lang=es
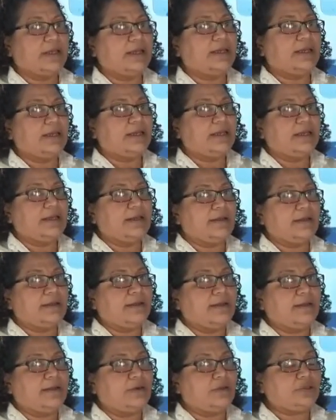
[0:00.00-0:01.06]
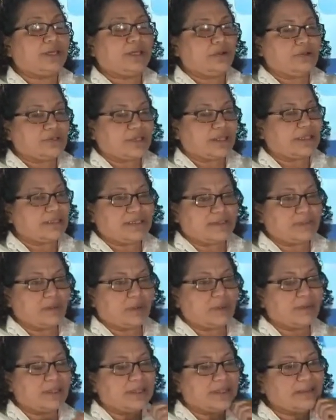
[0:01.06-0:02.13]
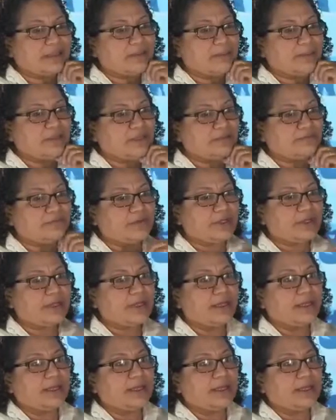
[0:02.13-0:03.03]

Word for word: Eh, otra cosa que hicimos inmediatamente fue